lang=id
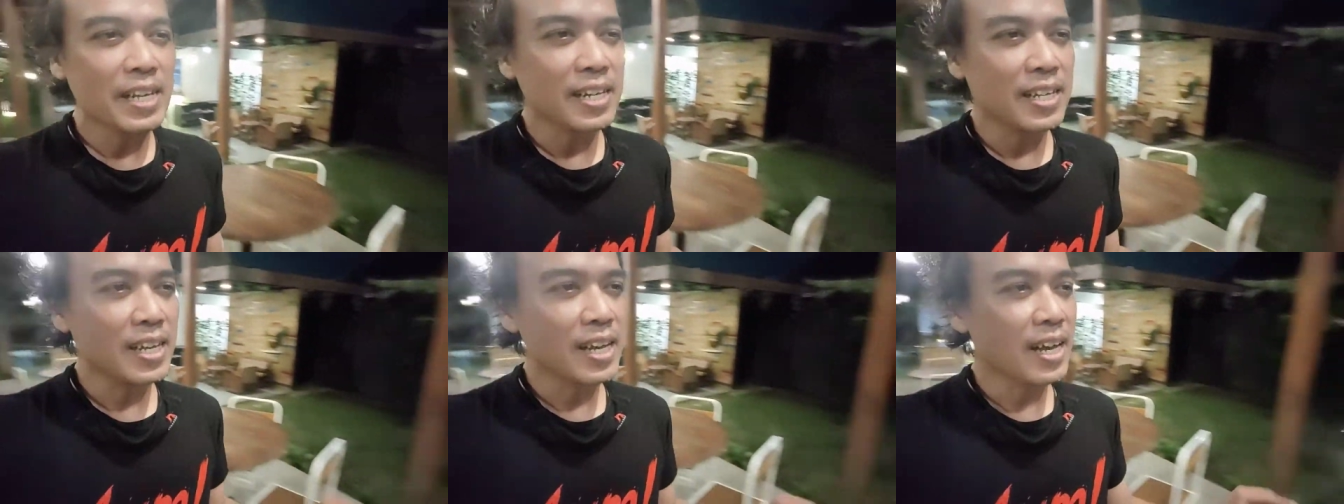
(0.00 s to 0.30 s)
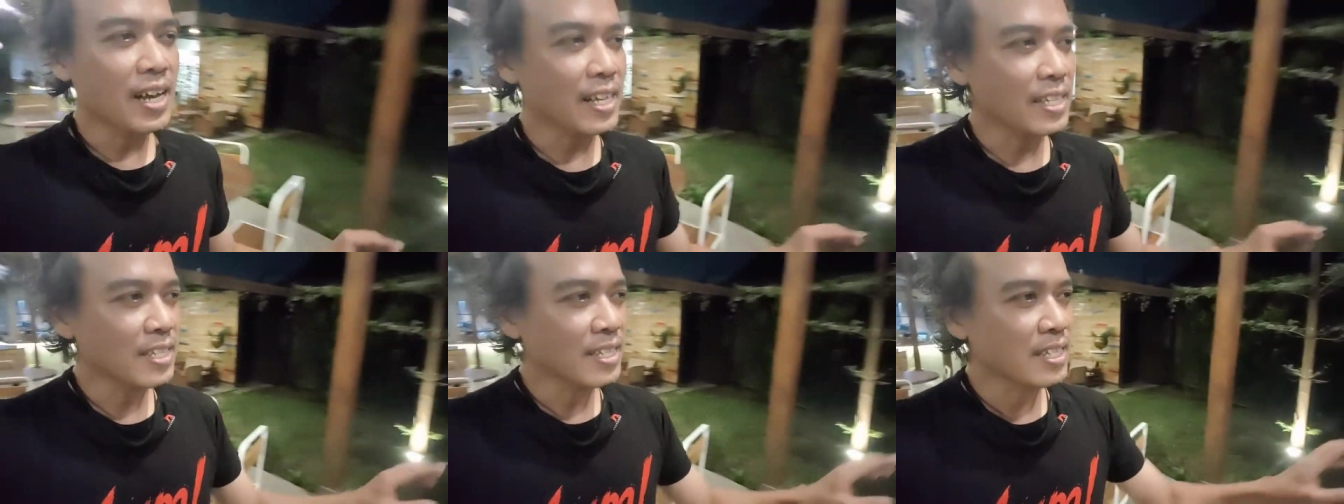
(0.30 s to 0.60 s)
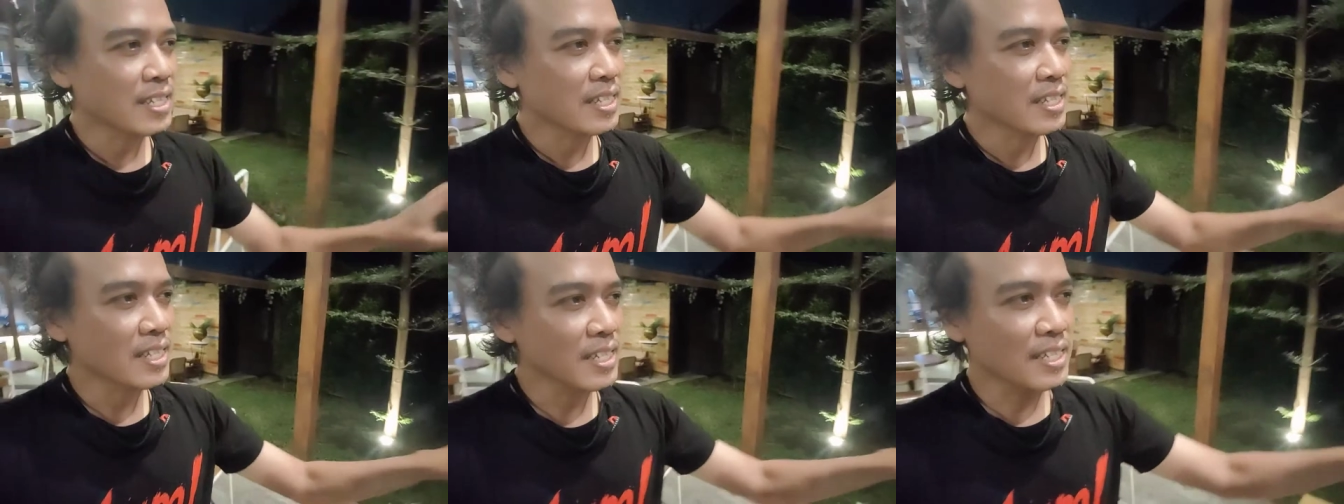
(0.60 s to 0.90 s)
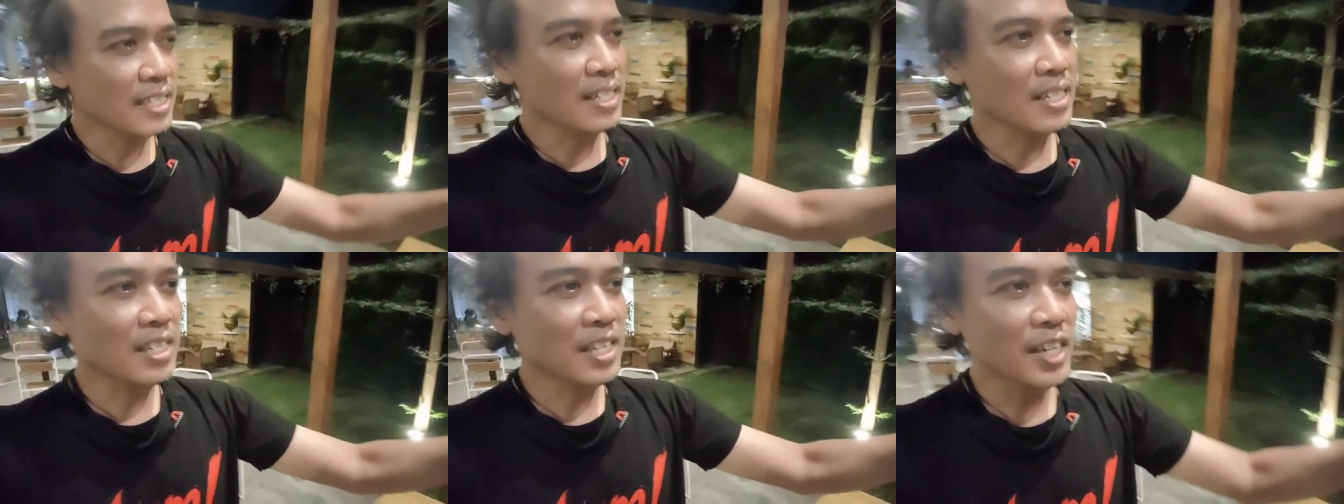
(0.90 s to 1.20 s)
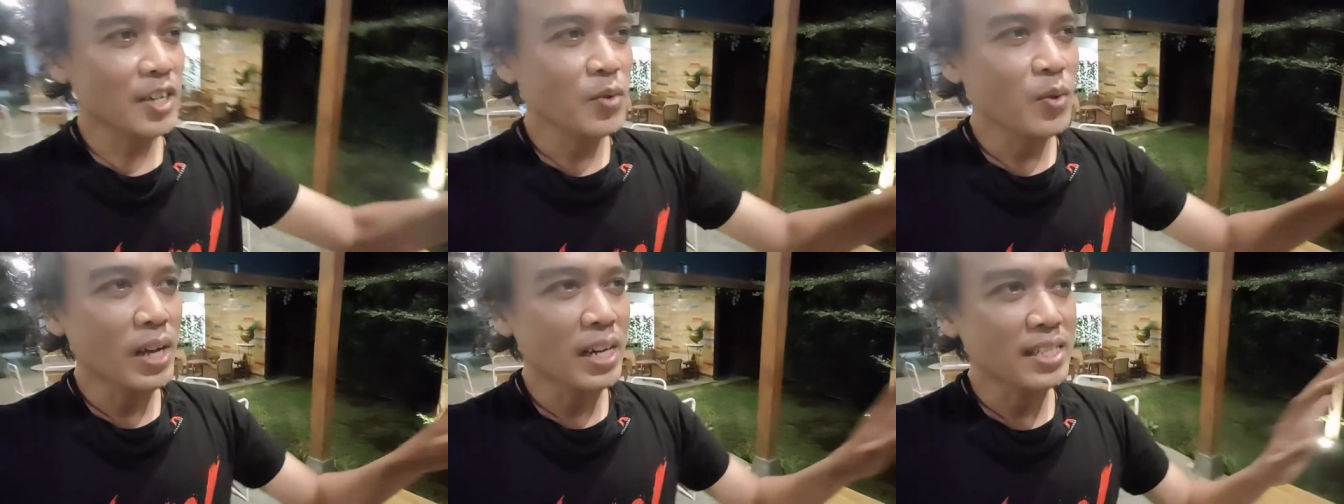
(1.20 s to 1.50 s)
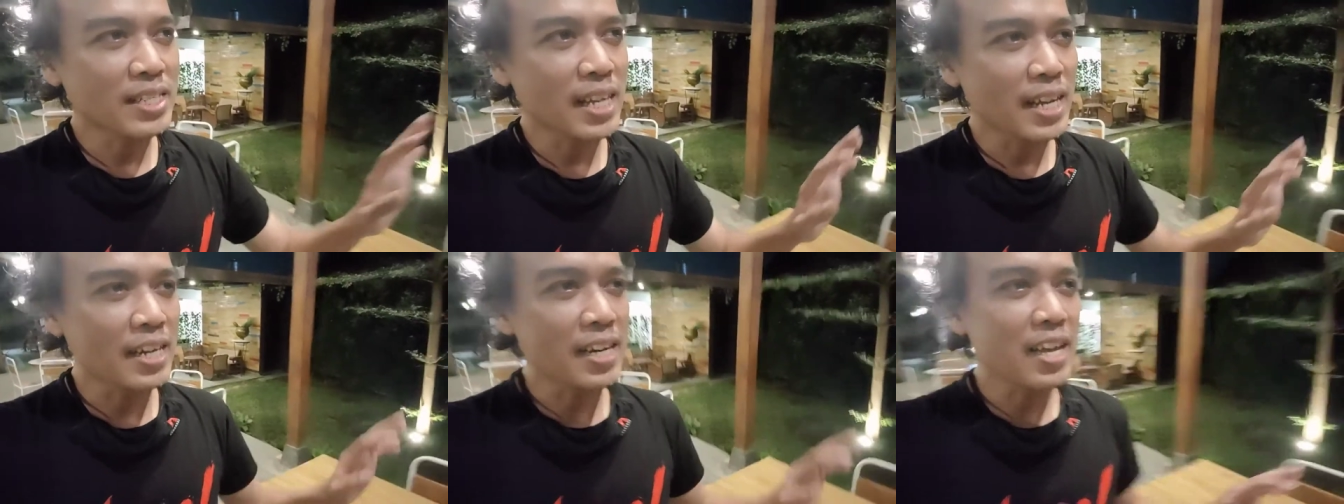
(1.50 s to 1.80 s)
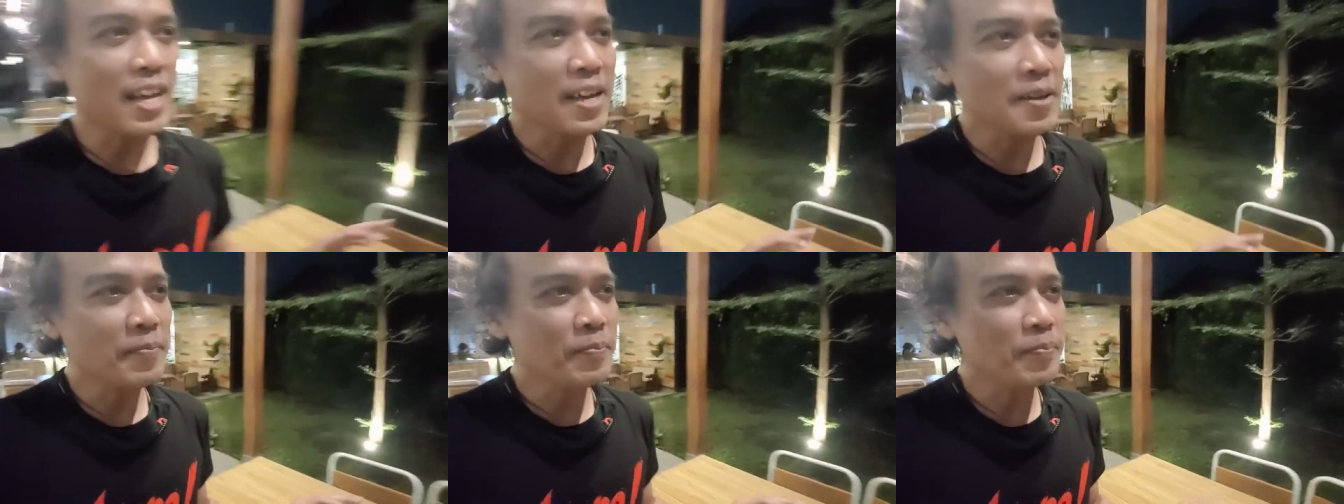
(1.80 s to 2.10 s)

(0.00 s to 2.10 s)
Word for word: lihat keluar sana